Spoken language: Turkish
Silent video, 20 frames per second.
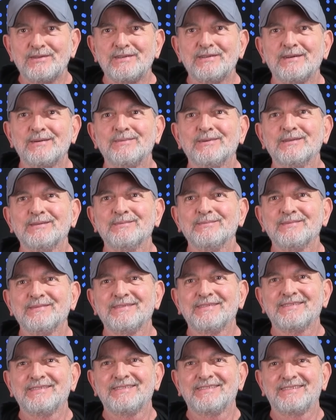Benden
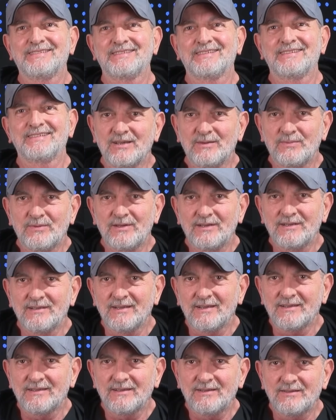şapkayı da aldın. Şapkayı
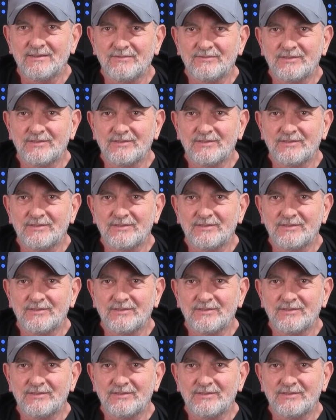da aldık.